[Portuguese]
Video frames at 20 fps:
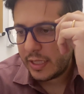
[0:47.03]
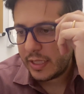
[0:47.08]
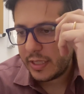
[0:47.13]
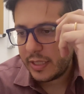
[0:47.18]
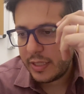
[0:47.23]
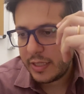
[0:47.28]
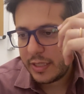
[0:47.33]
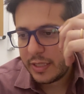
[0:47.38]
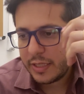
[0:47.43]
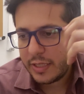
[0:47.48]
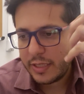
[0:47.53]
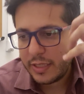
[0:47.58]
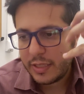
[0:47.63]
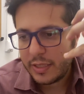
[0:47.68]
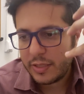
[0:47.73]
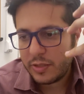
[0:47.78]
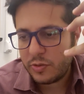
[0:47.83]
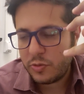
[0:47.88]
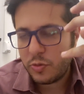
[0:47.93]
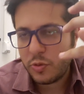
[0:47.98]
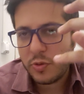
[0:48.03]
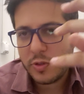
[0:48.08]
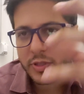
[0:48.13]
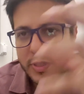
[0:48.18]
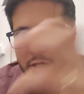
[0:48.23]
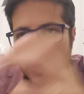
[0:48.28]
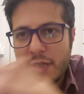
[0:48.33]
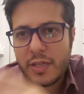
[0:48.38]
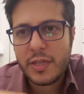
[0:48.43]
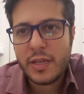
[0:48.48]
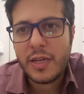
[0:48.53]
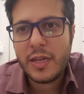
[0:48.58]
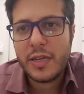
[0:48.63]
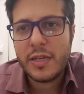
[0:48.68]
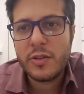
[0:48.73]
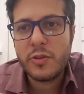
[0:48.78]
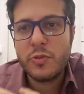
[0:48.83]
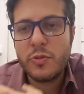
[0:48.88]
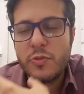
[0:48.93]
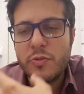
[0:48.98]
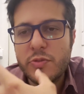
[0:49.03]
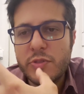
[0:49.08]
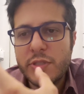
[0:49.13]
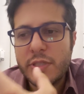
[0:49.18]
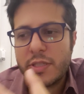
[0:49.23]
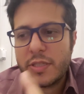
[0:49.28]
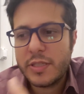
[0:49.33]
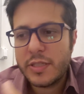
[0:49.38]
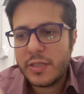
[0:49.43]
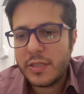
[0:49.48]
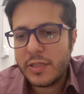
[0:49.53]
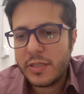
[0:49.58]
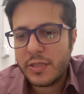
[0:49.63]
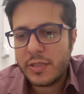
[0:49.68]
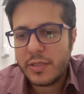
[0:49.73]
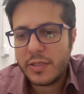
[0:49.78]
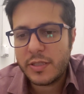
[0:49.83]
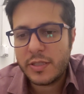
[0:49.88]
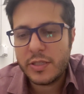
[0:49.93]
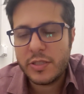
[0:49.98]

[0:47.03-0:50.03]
e toda a angústia que,